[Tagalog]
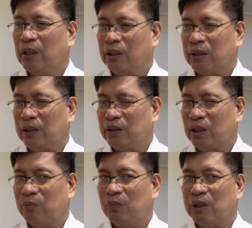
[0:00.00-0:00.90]
At ang
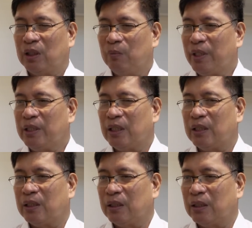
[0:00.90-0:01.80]
isang matibay
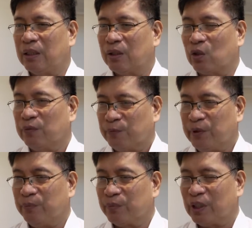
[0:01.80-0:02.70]
na
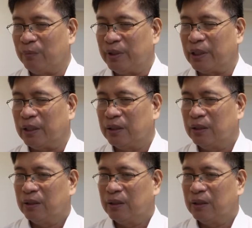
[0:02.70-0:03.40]
confirm, sabi nga,